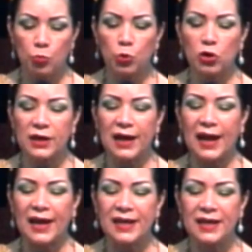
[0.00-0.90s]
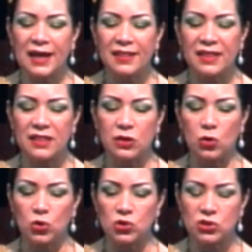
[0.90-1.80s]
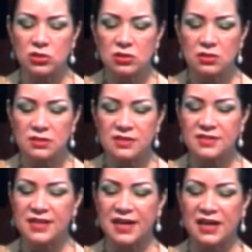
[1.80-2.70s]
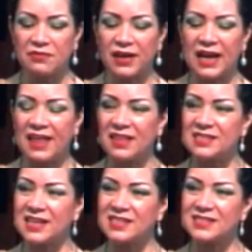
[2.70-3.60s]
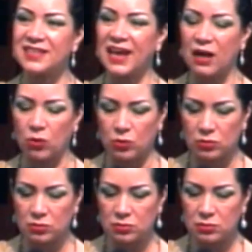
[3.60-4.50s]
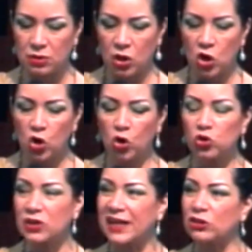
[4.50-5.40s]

Porque la ira de Dios se revela desde el cielo contra